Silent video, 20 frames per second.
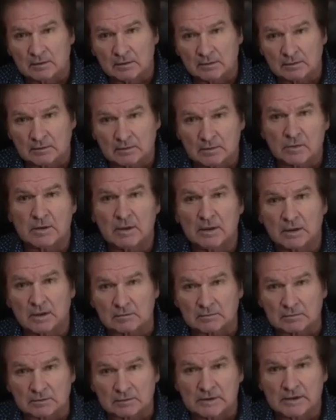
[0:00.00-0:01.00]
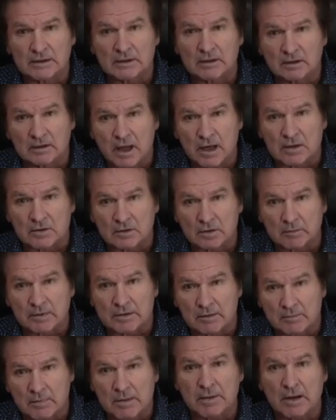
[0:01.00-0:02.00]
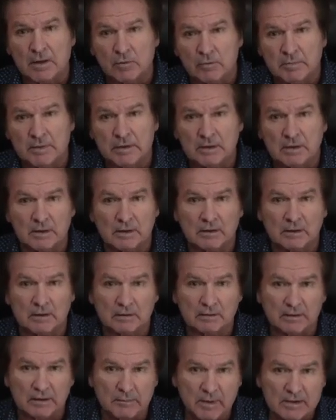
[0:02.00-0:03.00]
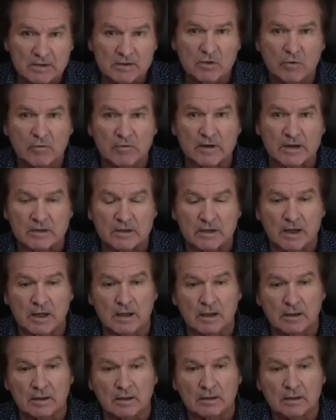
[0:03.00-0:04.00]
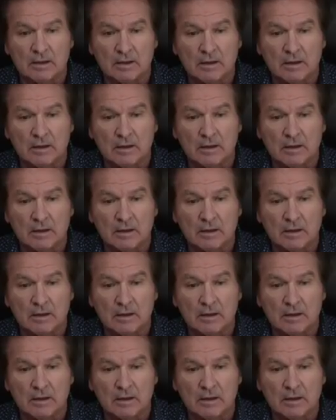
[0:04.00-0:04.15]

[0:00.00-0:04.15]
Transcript: Нужно сделать так, чтобы тебя полюбили, тебя зауважали.